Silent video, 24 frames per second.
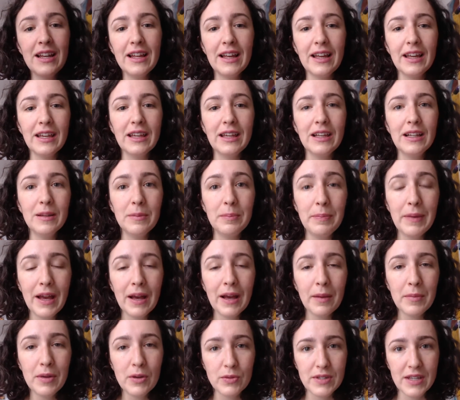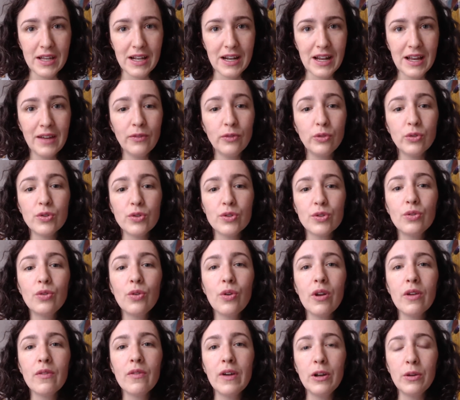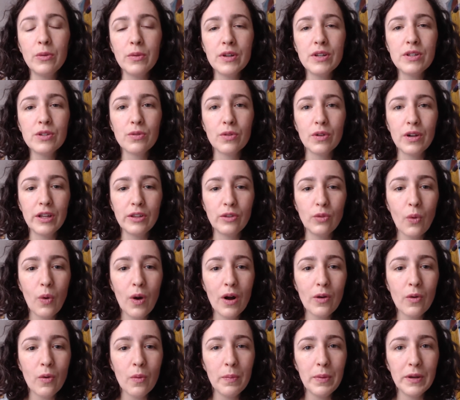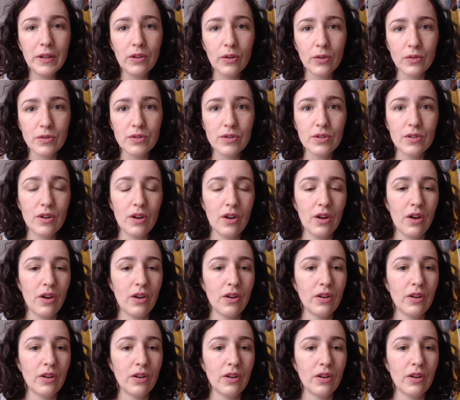et il permet aux élèves de s'auto-évaluer sur les trois compétences euh,